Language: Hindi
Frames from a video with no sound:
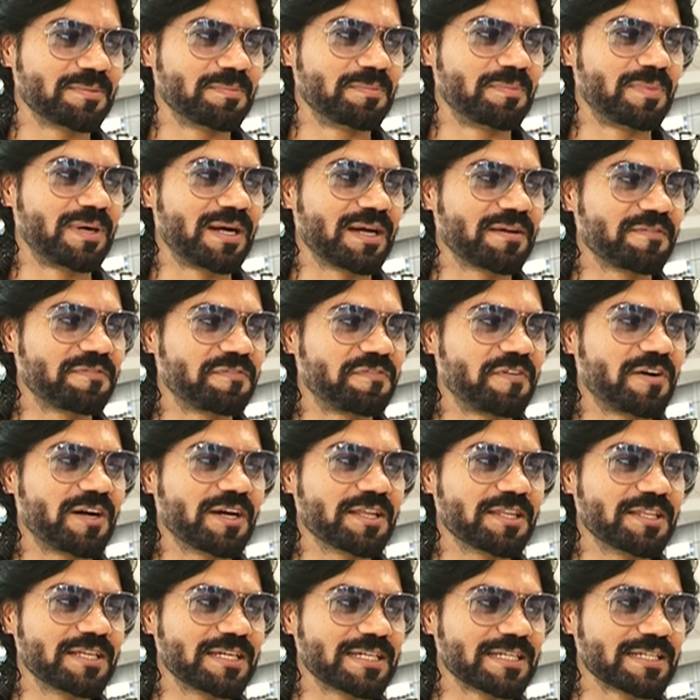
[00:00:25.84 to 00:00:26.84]
माई
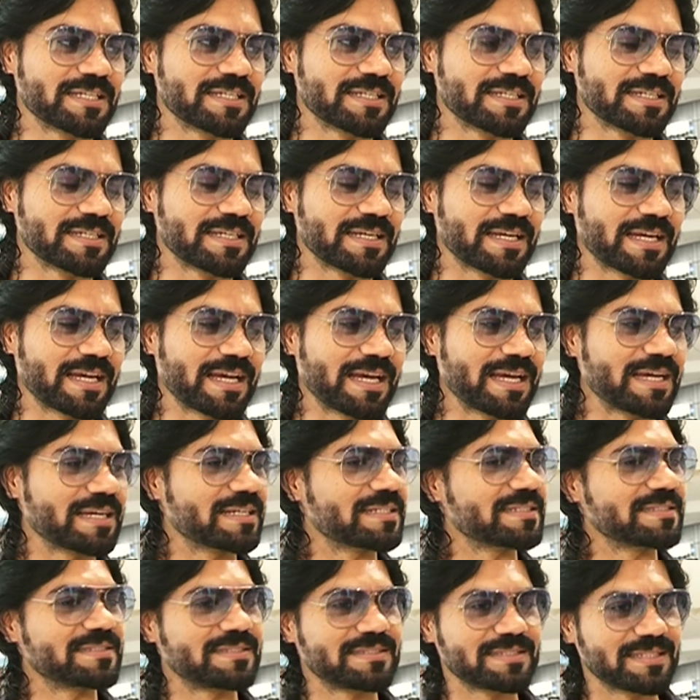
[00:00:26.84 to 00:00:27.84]
फादर
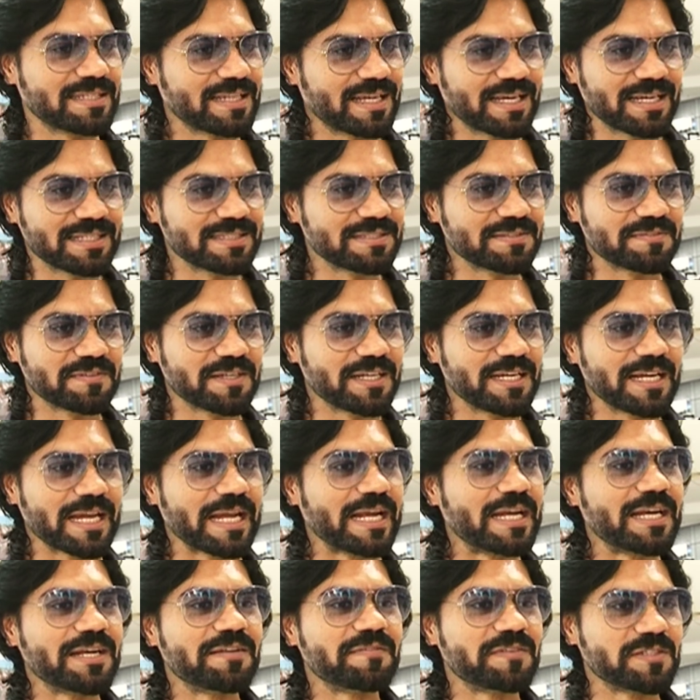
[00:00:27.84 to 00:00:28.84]
हैज हैज अ वेरी
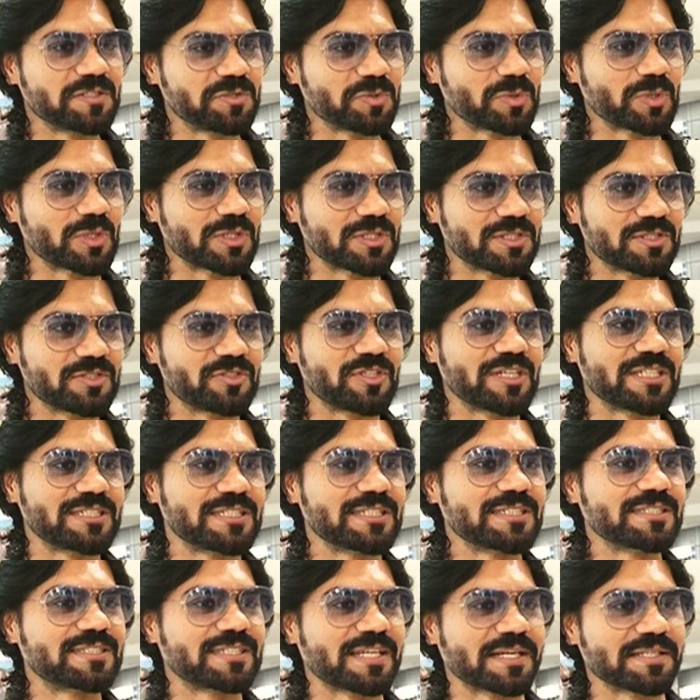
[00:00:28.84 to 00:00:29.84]
इंडिविजुअल
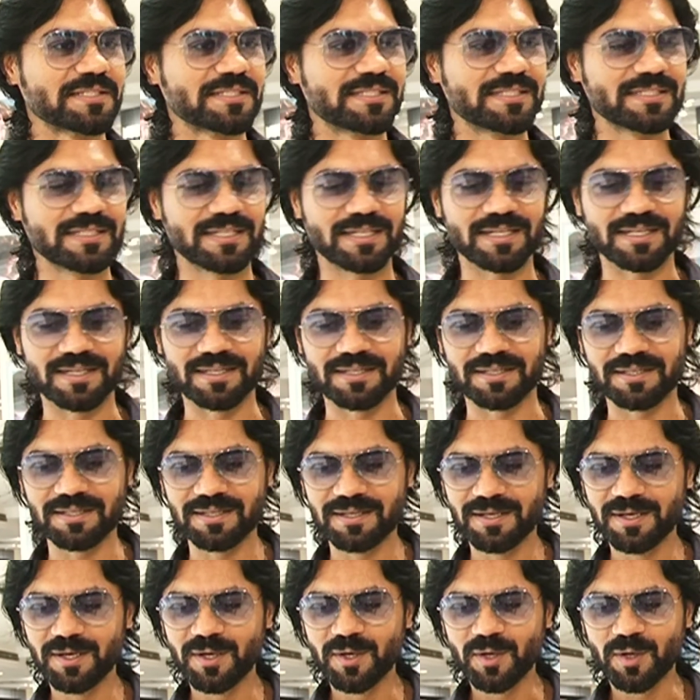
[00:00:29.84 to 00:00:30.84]
ड्रेसिंग सेंस
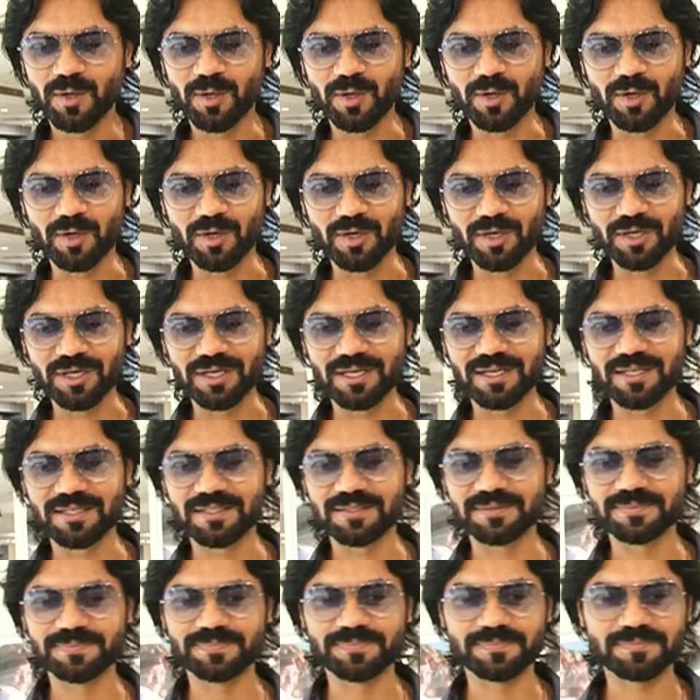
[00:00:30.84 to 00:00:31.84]
Uh, और
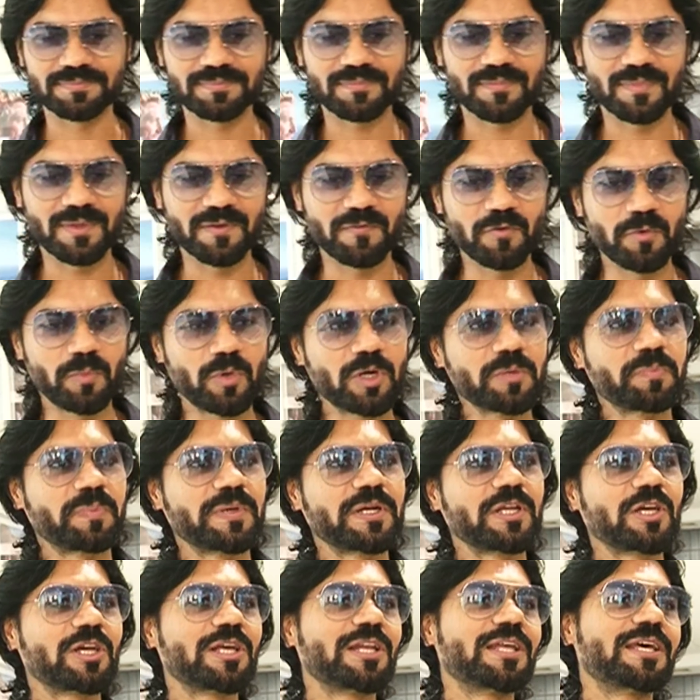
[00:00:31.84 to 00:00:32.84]
um, वो बहुत
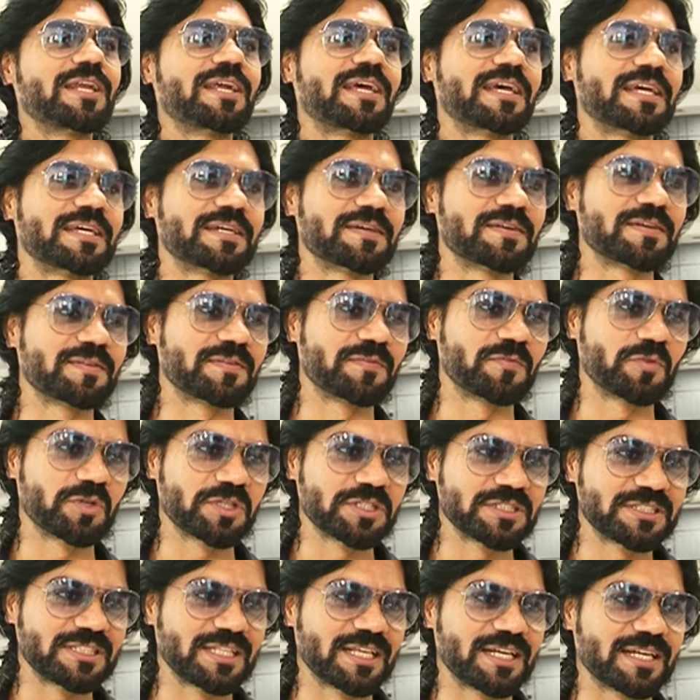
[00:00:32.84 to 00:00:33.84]
पर्टिकुलर हैं वो
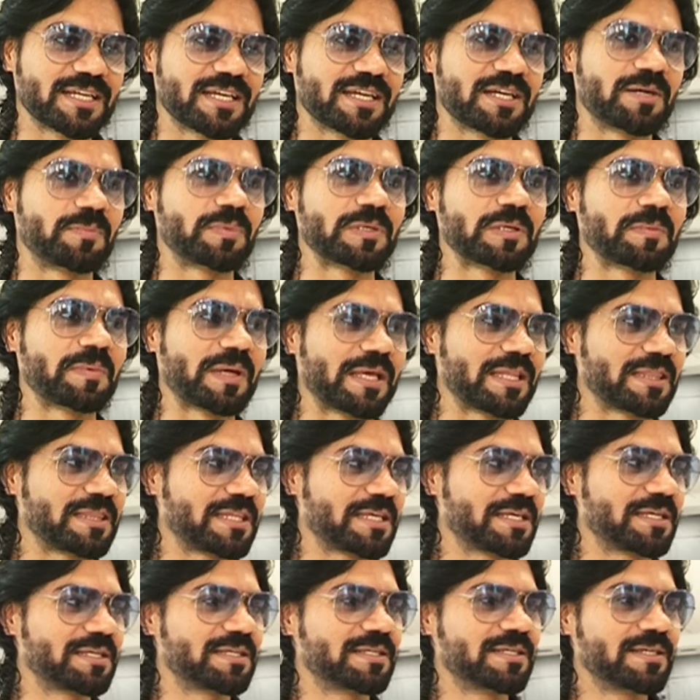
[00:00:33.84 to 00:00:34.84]
किस तरह के कपड़े
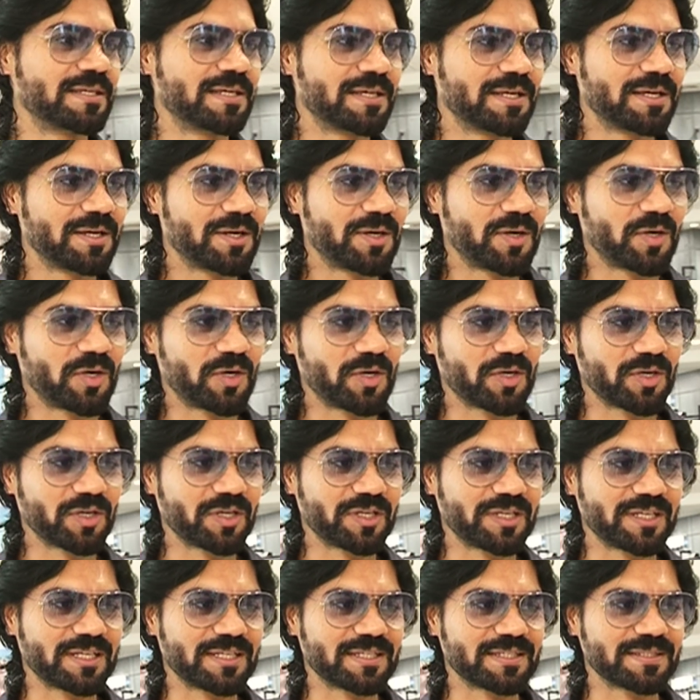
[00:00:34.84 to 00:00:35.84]
पहनते हैं
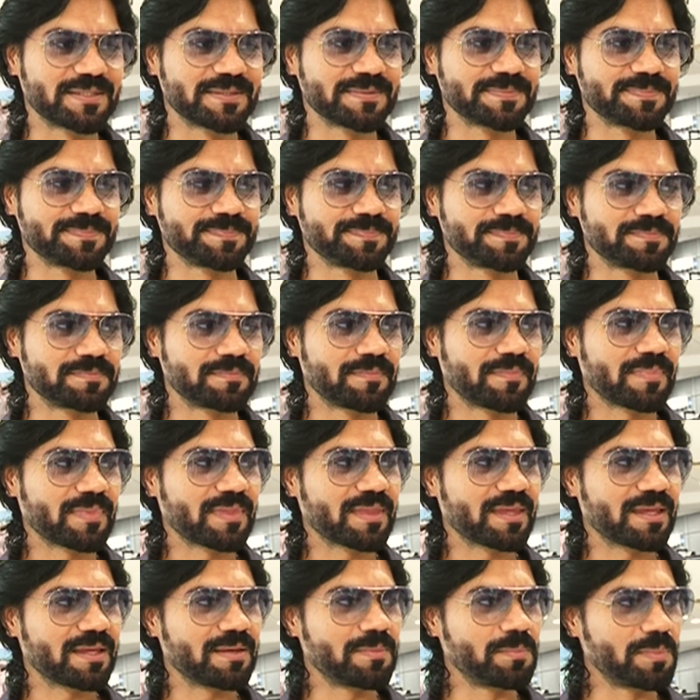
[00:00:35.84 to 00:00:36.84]
और
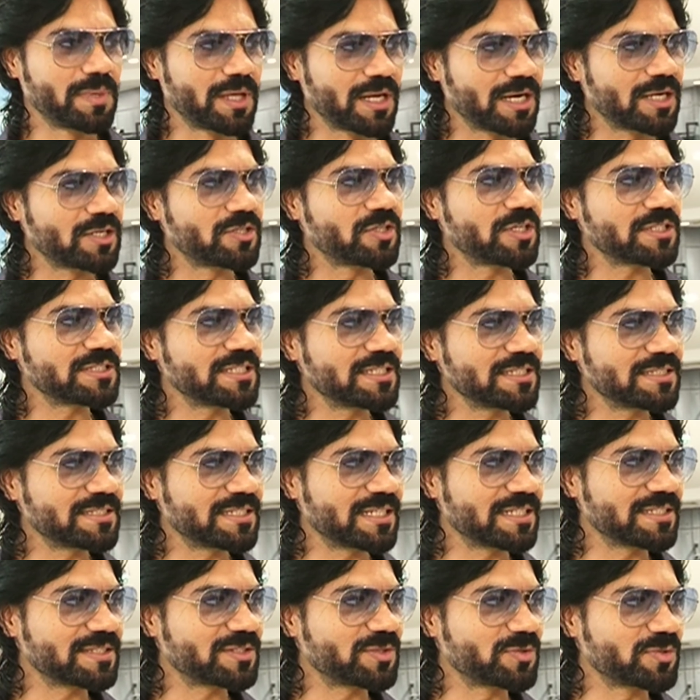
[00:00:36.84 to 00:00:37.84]
um, मेरा ड्रेसिंग
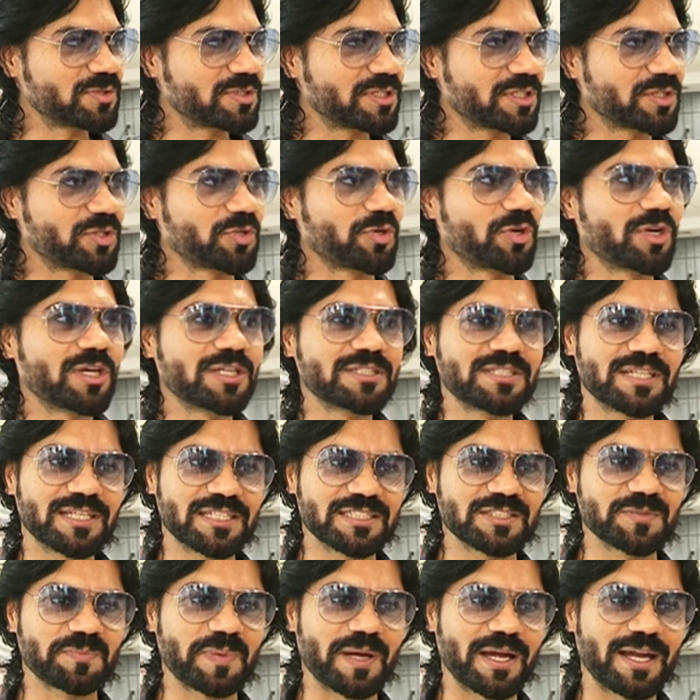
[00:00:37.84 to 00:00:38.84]
सेंस उनसे थोड़ा
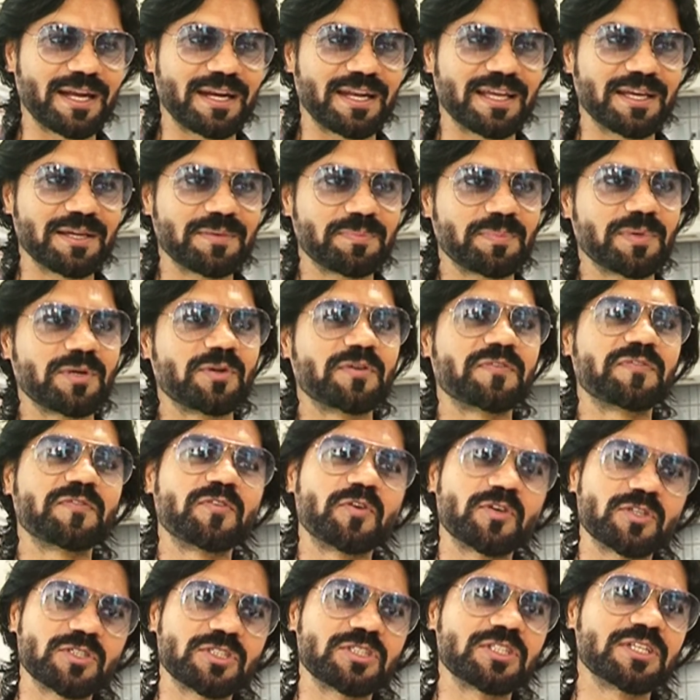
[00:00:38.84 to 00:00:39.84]
सा इंस्पायर्ड है पर ऑफ
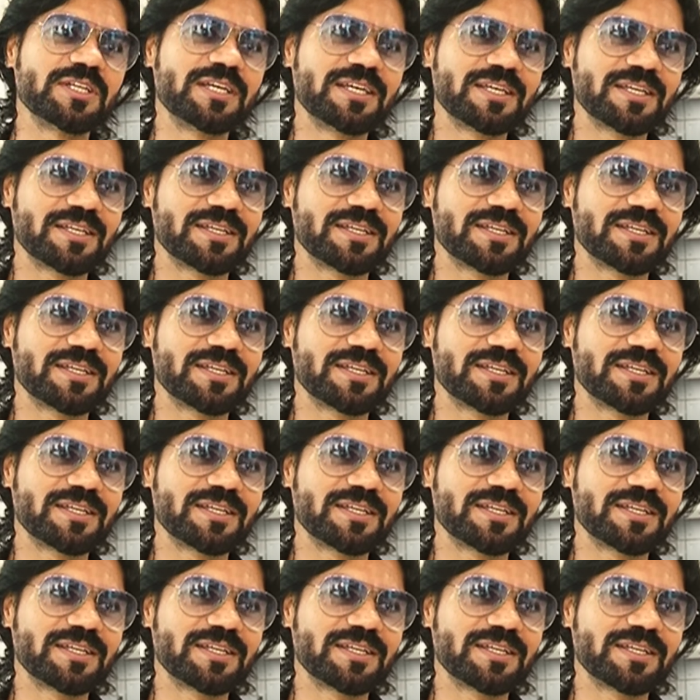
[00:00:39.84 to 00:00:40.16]
कोर्स